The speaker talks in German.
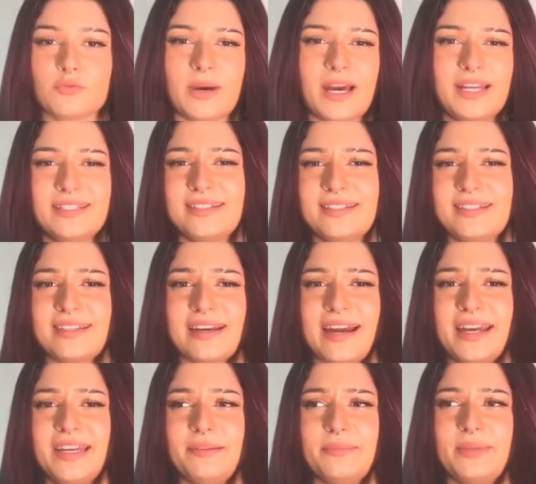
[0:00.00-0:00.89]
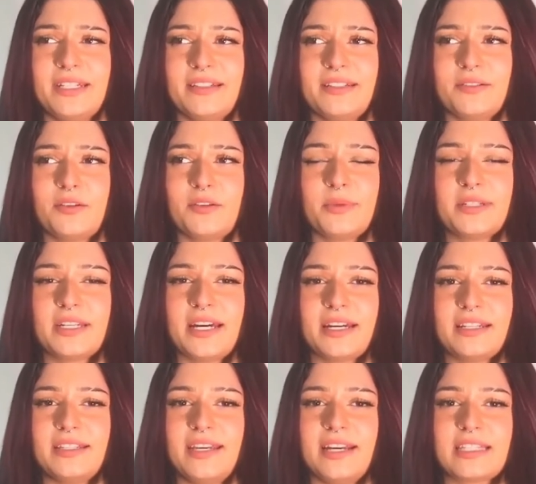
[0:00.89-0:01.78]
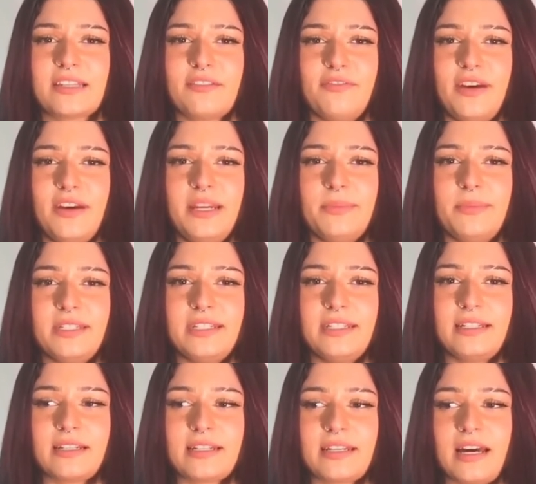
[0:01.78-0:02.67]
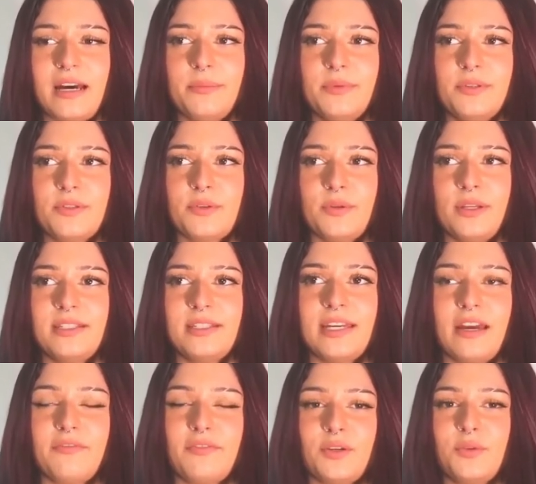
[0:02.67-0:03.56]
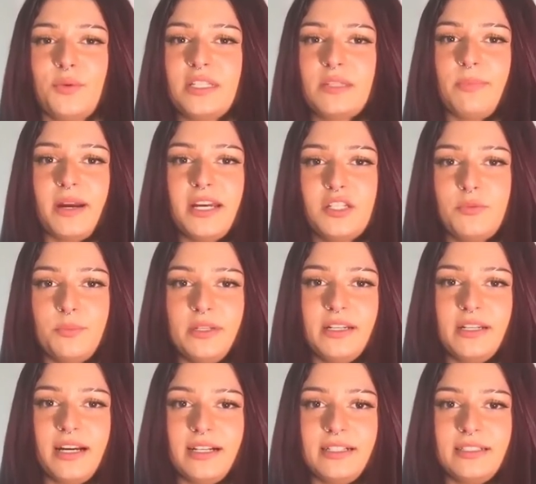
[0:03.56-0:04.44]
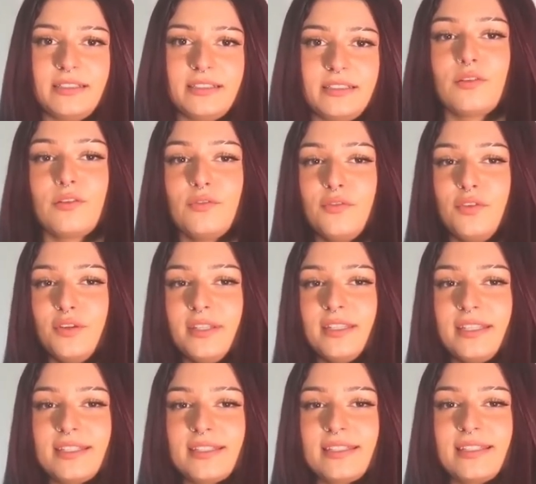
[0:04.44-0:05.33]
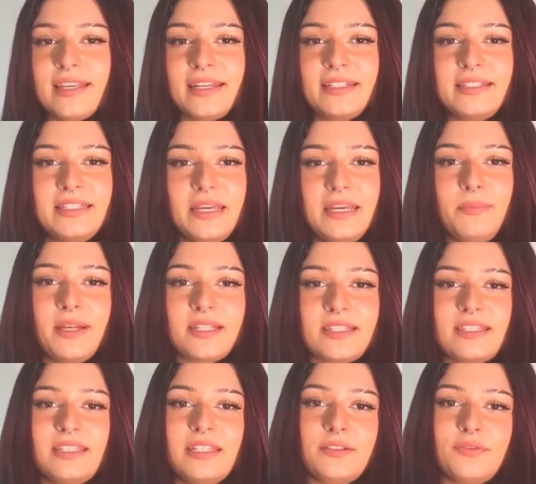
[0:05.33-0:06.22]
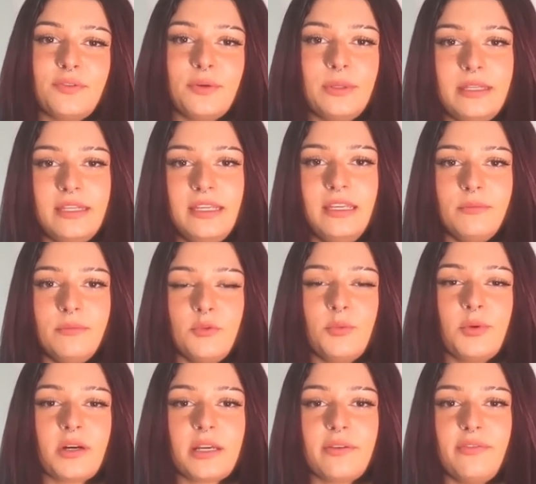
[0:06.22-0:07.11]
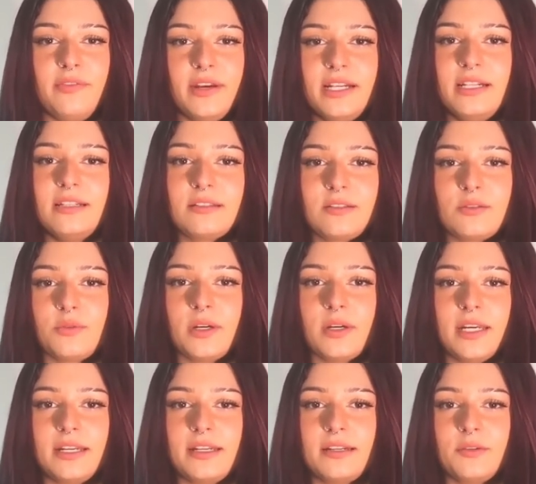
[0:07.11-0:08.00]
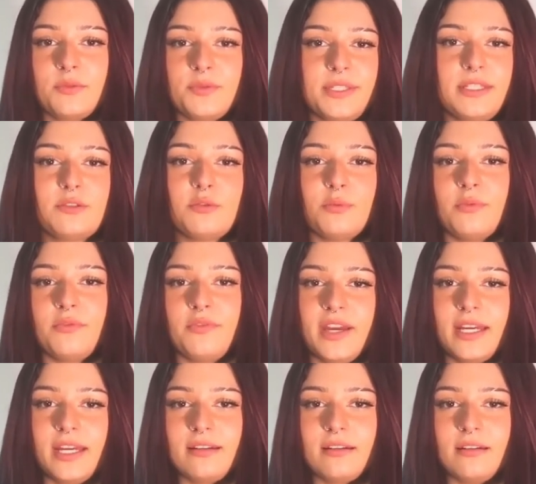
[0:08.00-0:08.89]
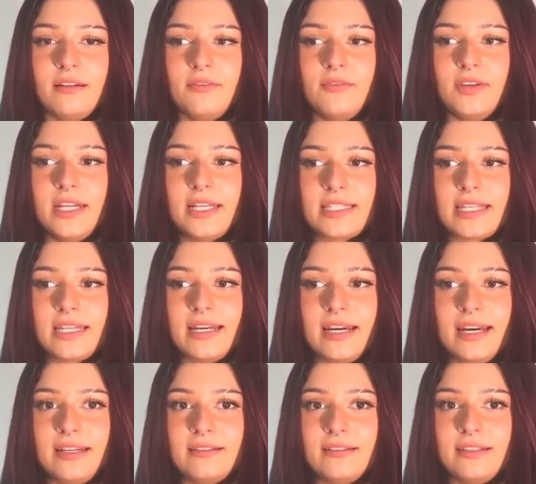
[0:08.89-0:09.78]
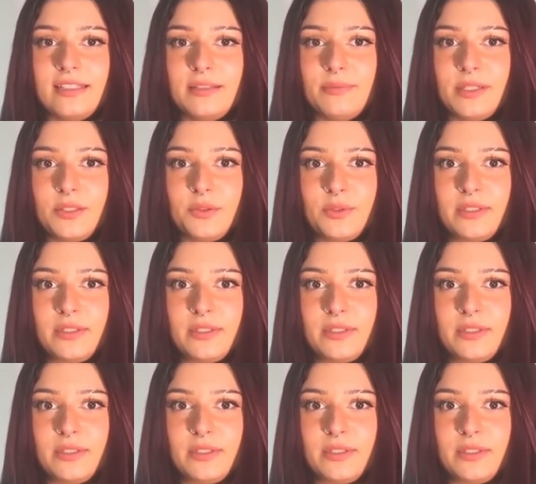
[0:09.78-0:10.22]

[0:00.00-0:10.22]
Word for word: Zumal ich diese eingeblendeten Kommentare nie als Quelle betitelt habe, sondern sie einfach nur als Beispiel galt finde ich es sehr deplatziert von ihm, über Quellen zu reden und sie zu bewerten, wenn er seine eigenen nicht mal